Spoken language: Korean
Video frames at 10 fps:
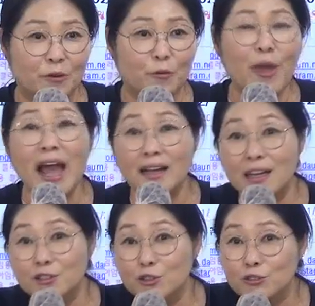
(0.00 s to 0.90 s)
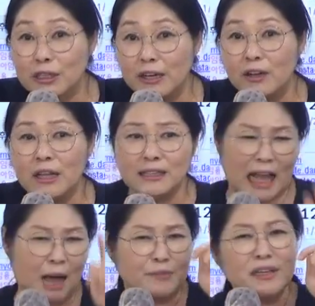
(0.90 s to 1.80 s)
왜 안 가르쳐줄까요?
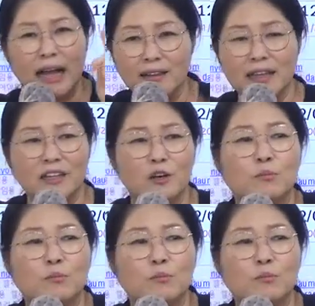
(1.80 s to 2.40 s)
답은 간단해요.